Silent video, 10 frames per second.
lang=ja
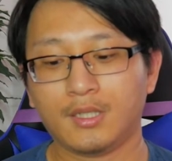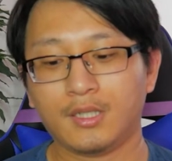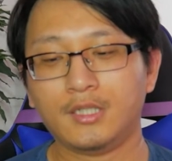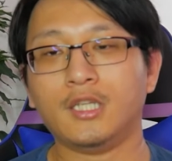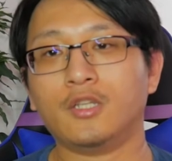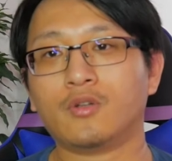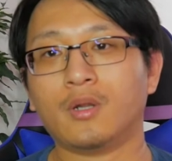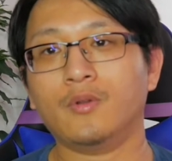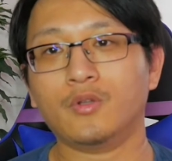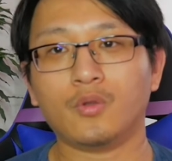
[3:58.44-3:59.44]
以前に比
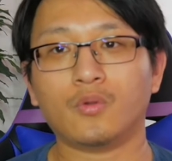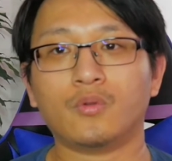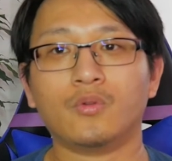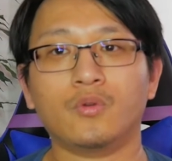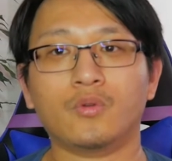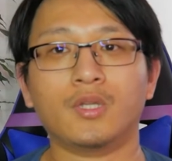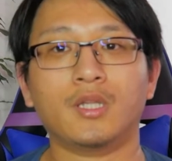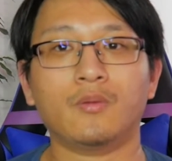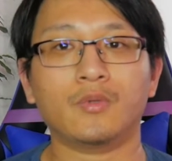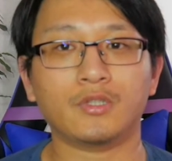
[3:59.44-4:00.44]
べるとということに
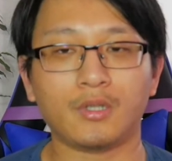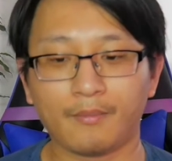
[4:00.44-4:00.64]
なりますが、